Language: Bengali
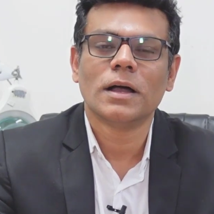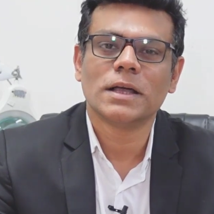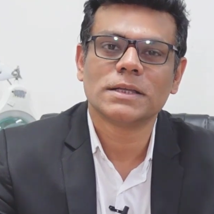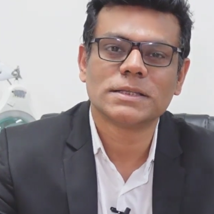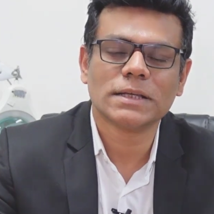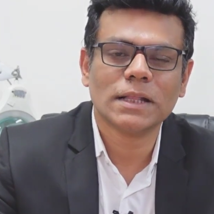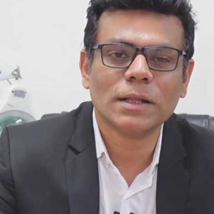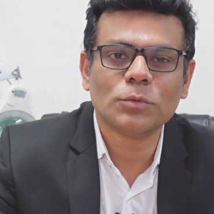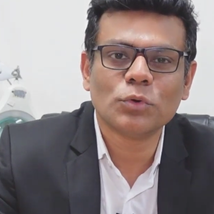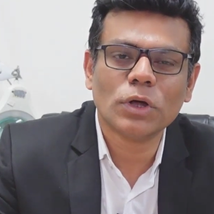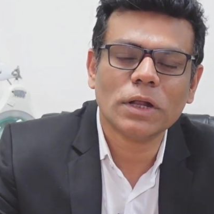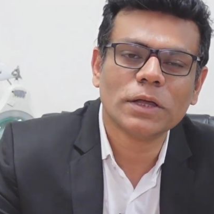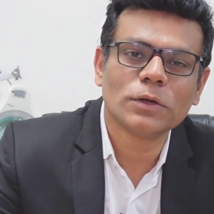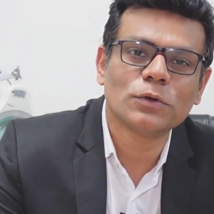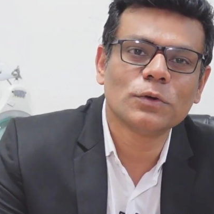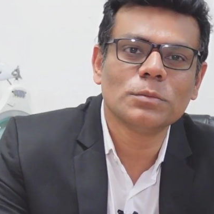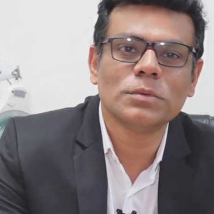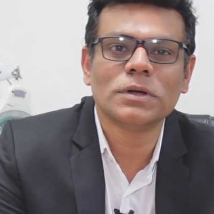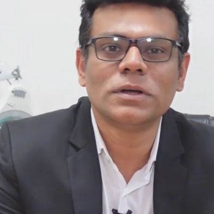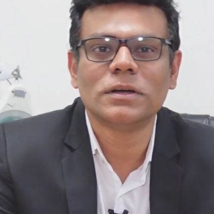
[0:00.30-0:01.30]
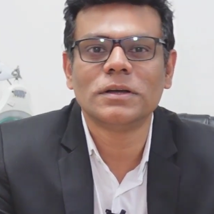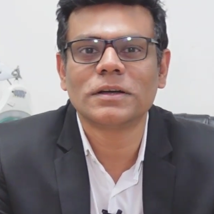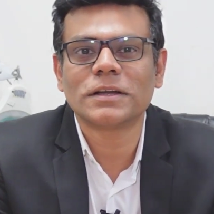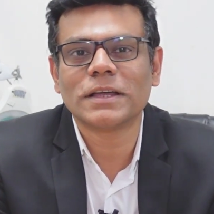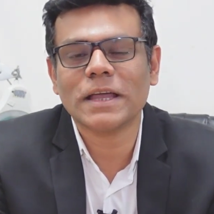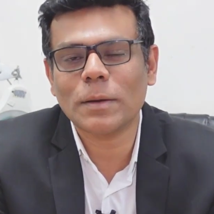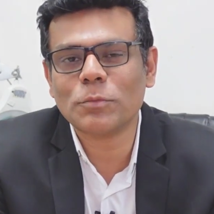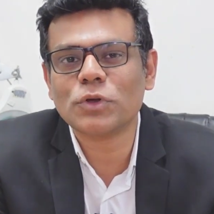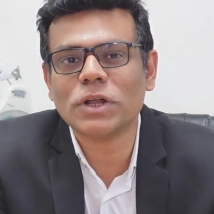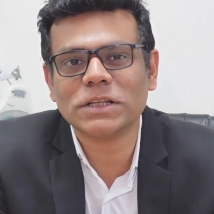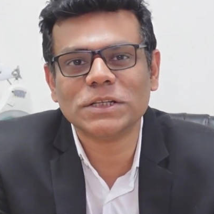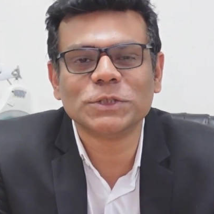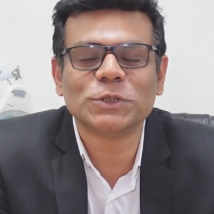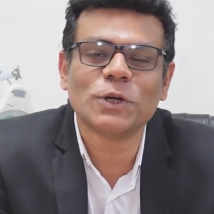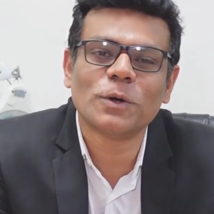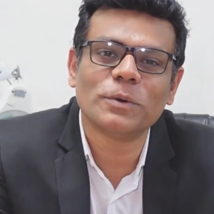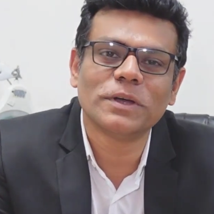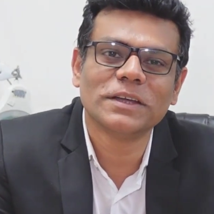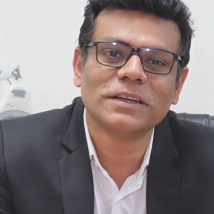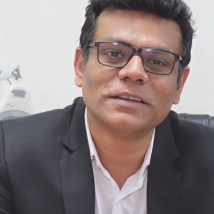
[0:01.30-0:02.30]
আসসালামু আলাইকুম কেমন আছেন
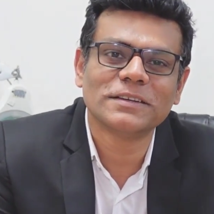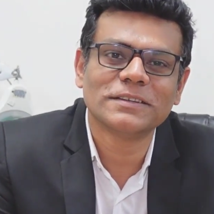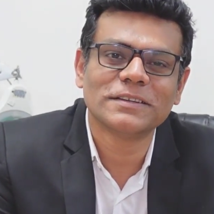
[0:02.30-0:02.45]
সবাই